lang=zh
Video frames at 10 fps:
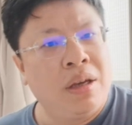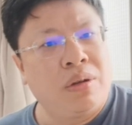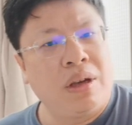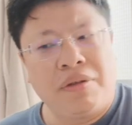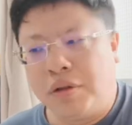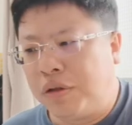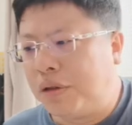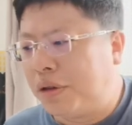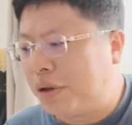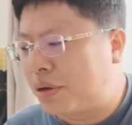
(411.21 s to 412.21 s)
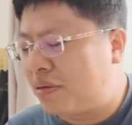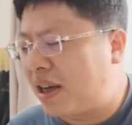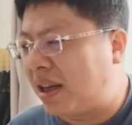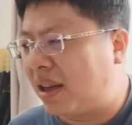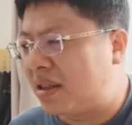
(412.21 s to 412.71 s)
对付苏
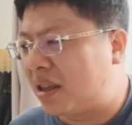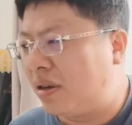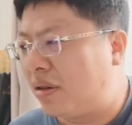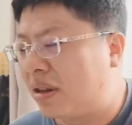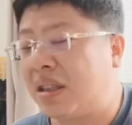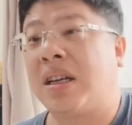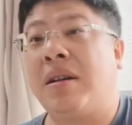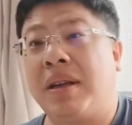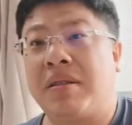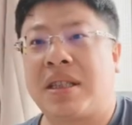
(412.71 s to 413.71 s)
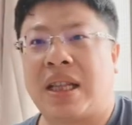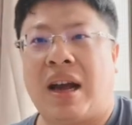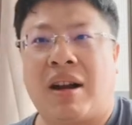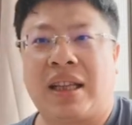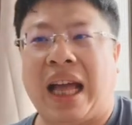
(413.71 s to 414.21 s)
联的时候，这各位都知
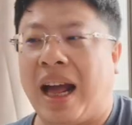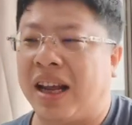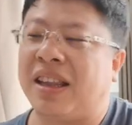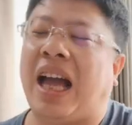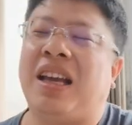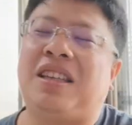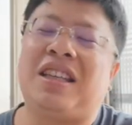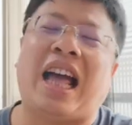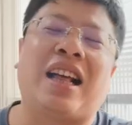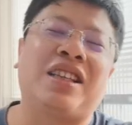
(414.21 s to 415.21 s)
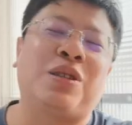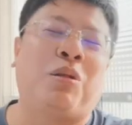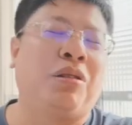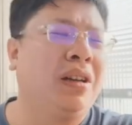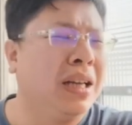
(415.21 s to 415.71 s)
道了，打了打一次打这种，